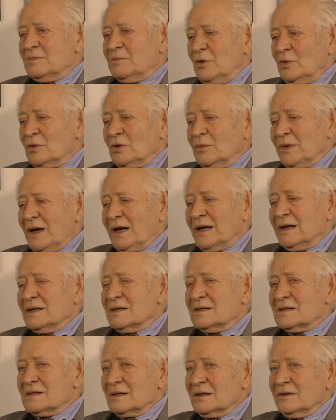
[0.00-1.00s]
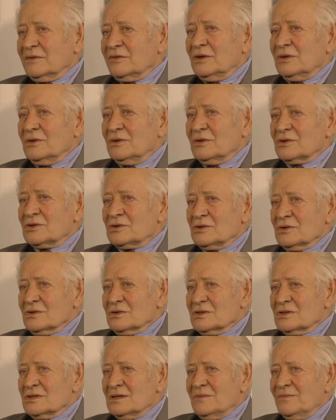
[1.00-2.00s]
oder beides kräftig
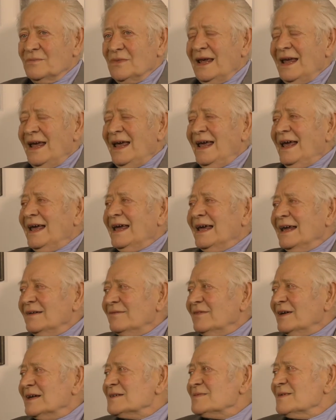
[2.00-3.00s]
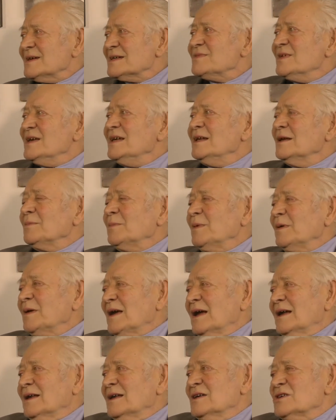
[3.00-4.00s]
unterstützt. Etwas, was weniger
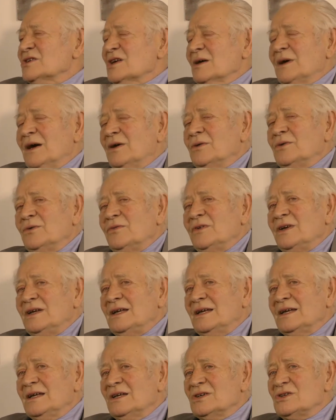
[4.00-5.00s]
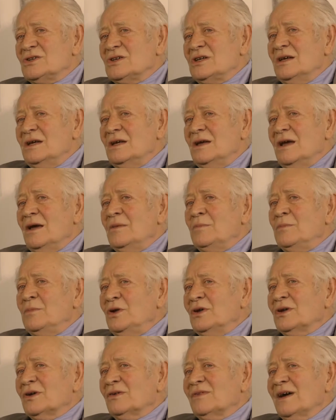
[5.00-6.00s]
bekannt ist, aber auch noch wichtig ist, die
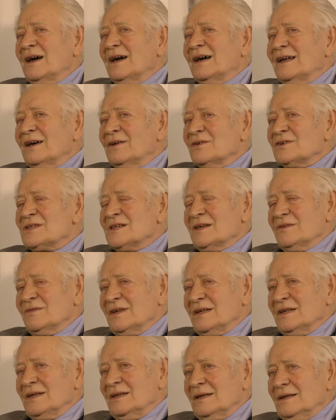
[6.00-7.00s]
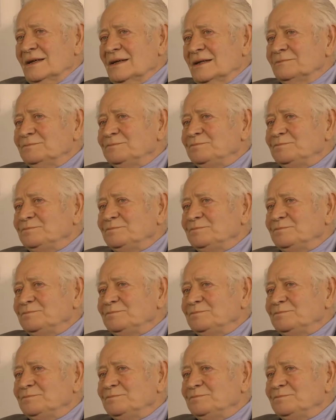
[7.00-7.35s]
Mütter waren auch sehr wichtig.